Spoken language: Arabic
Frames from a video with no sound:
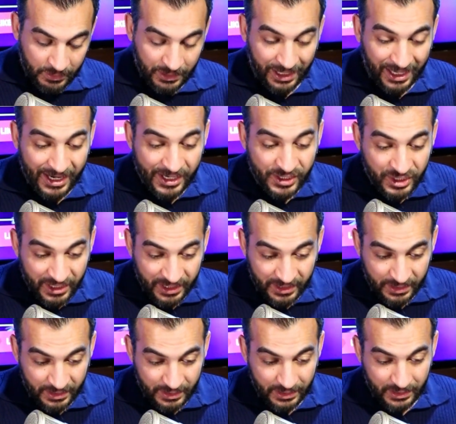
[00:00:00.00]

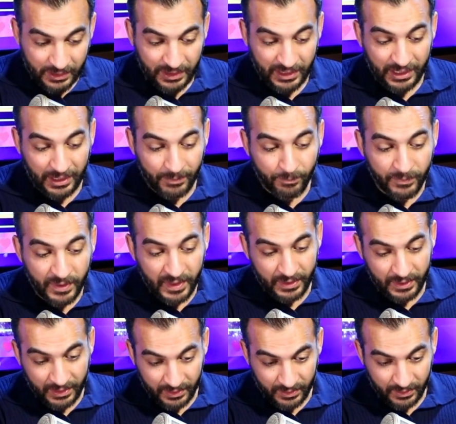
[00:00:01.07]
علشان
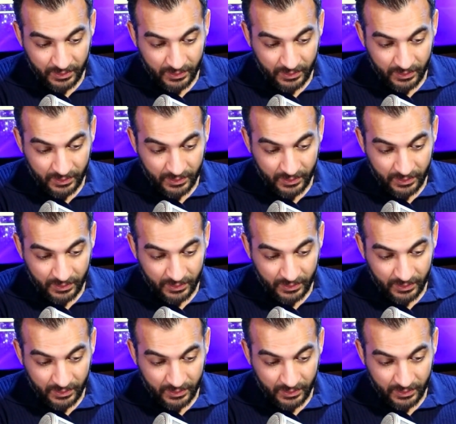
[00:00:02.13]
ينبهنا